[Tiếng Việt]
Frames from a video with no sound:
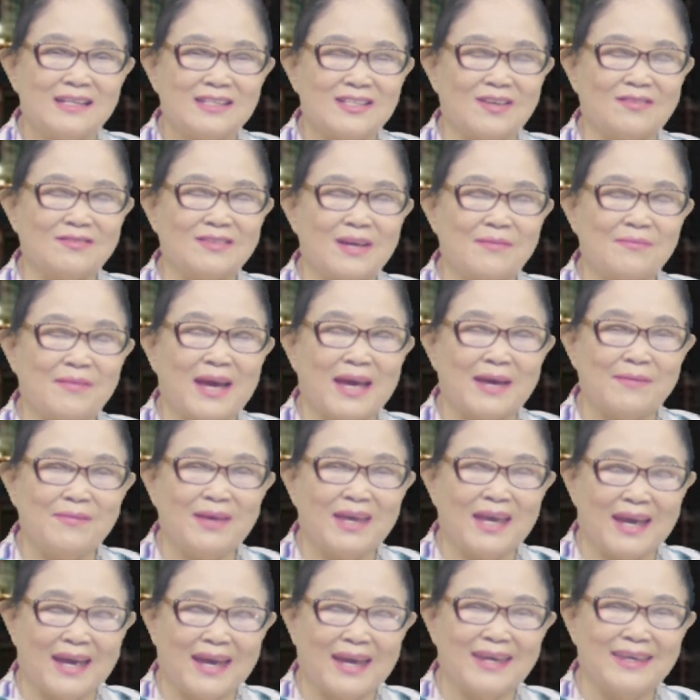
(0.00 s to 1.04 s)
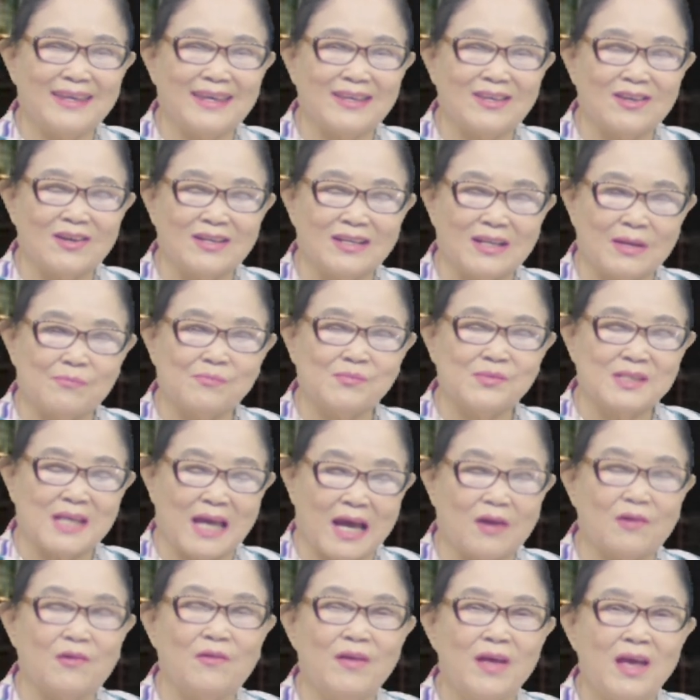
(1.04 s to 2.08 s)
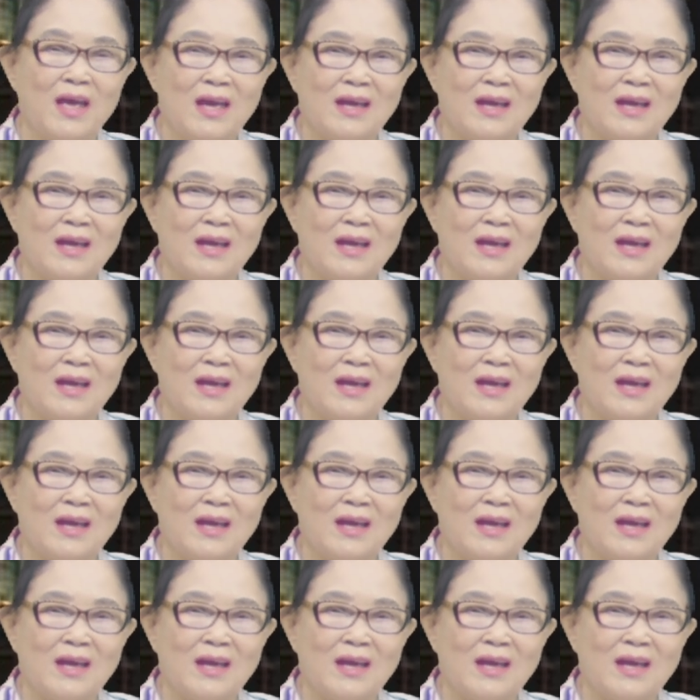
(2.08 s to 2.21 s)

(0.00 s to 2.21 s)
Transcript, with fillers: trong năm hai mươi hai, và cho năm sao.